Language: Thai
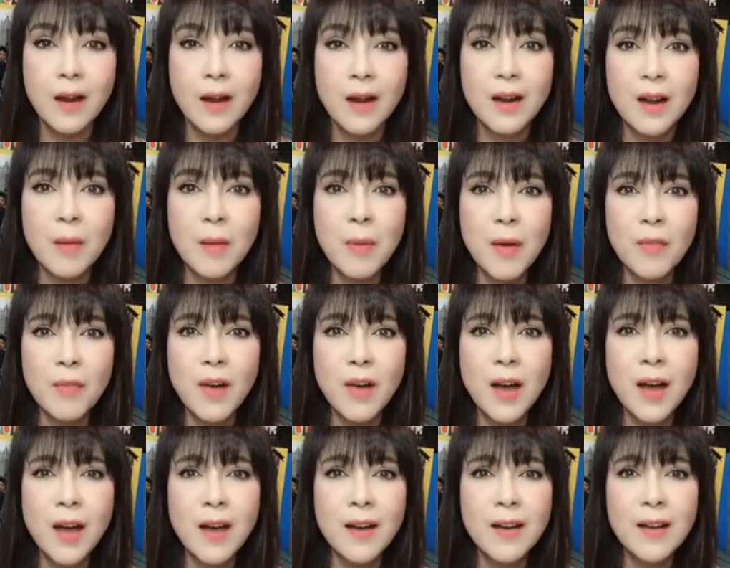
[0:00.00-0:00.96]
แล้วแบบว่า
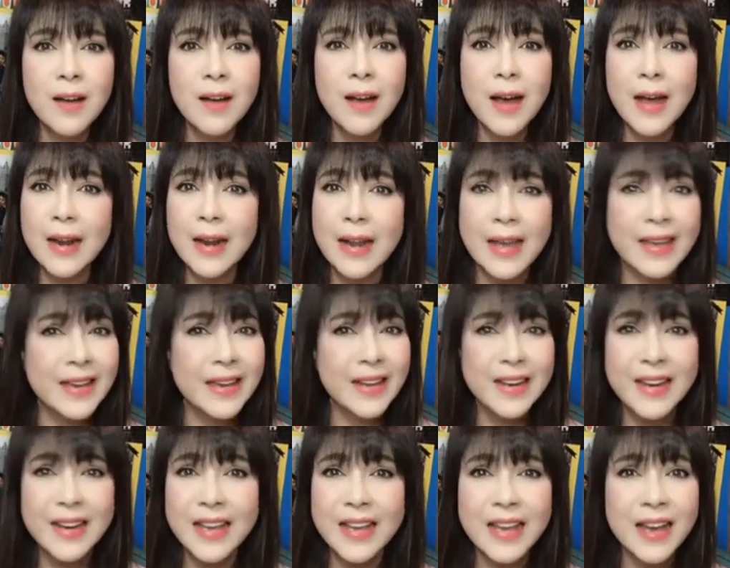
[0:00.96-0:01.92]
อะไรกัน
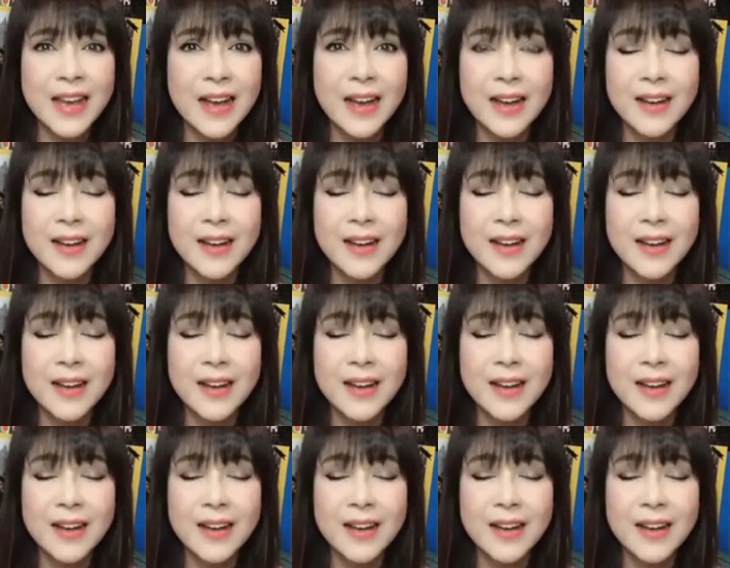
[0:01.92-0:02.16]
เนี่ย